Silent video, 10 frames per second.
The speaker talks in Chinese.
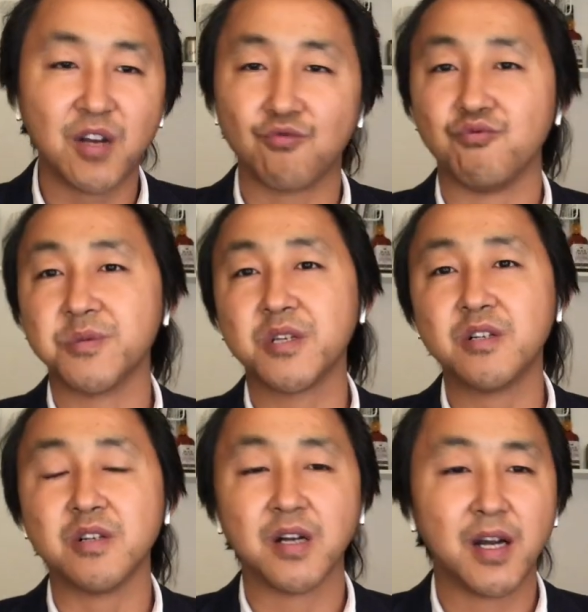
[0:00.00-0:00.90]
烂骨子的
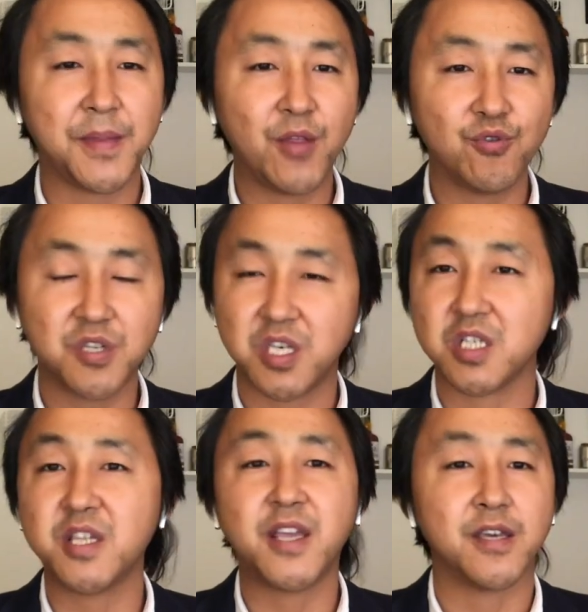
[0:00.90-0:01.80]
事儿啊，那都是几
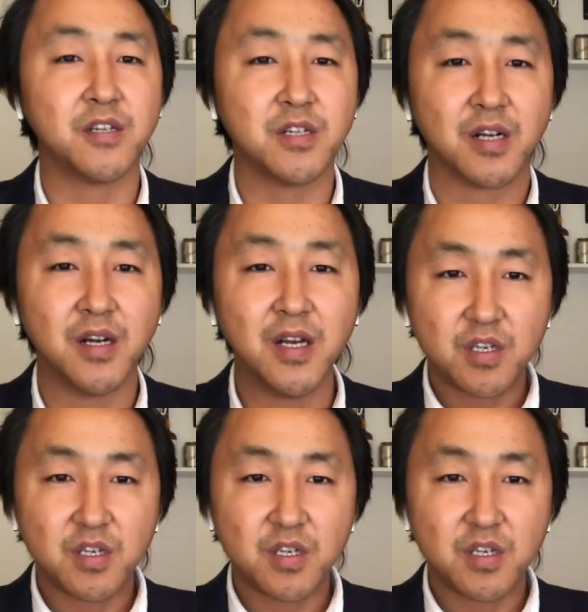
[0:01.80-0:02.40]
十年前的事儿。